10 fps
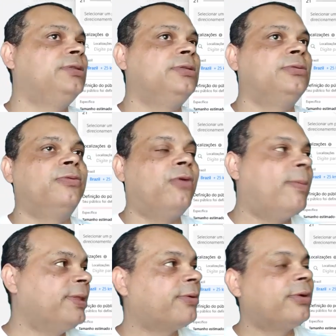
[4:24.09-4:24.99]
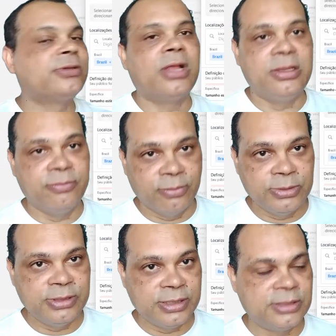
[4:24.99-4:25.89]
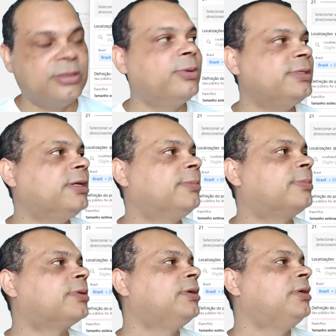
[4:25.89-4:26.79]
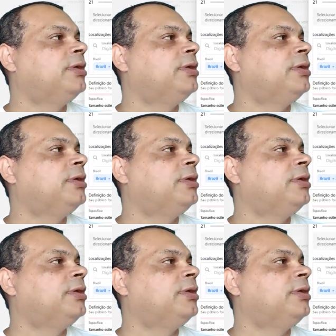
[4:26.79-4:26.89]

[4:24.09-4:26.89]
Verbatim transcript: de, de forma negócio online, vamos dizer assim, dar um exemplo.